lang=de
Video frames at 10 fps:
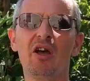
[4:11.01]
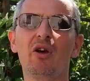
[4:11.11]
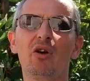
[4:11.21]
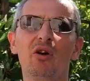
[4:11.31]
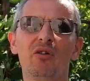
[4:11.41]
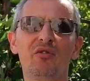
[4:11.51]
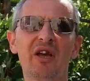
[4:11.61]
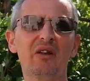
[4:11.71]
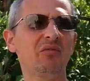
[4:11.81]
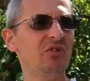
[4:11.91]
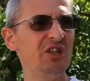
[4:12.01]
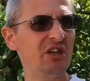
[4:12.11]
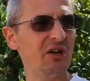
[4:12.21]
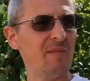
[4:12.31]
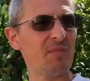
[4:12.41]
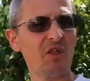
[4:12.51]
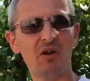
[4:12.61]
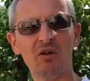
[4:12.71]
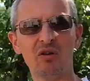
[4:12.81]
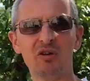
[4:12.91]
äh, werden wir
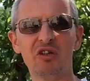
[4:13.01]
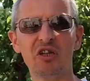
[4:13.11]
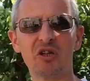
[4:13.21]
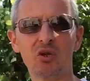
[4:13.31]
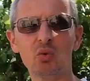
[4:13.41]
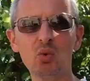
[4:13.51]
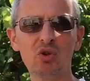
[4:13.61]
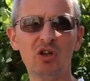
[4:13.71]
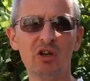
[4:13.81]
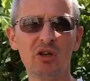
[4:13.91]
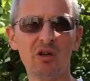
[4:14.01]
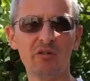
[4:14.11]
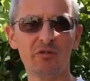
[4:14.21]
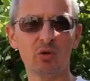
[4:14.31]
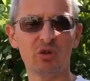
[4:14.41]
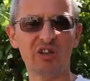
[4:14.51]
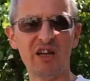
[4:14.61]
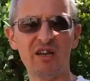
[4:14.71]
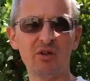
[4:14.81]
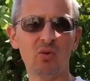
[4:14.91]
äh, den Router von
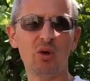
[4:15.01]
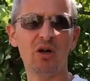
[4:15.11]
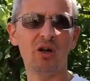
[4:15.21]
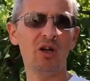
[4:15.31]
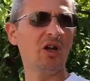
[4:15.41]
Telenor